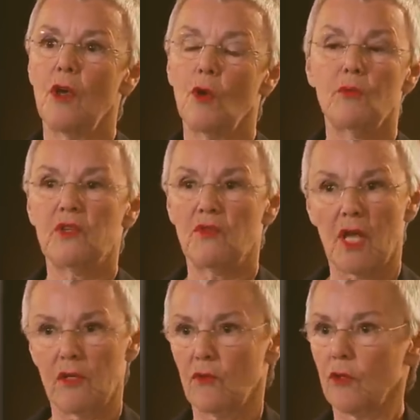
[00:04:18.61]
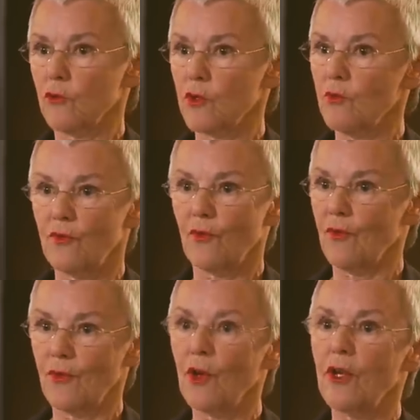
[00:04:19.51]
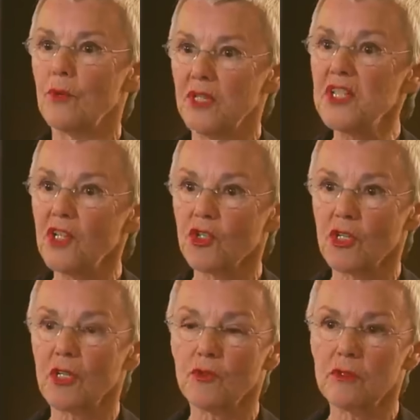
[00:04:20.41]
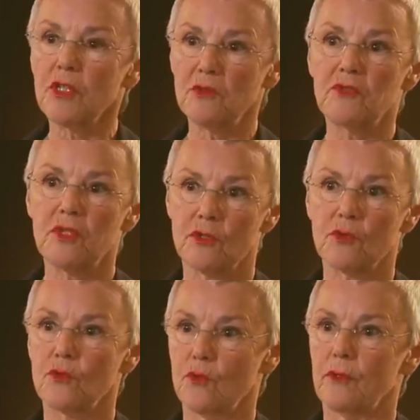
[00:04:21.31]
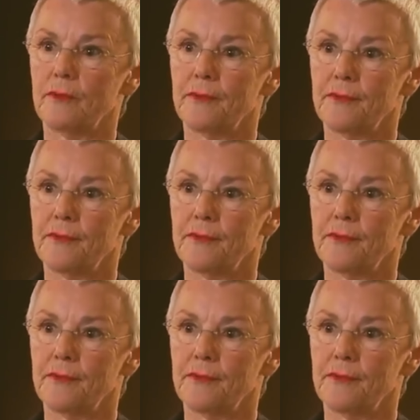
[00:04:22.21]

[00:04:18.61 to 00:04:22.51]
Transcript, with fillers: und mit verantwortungsvoller Berichterstattung nicht mehr viel zu tun.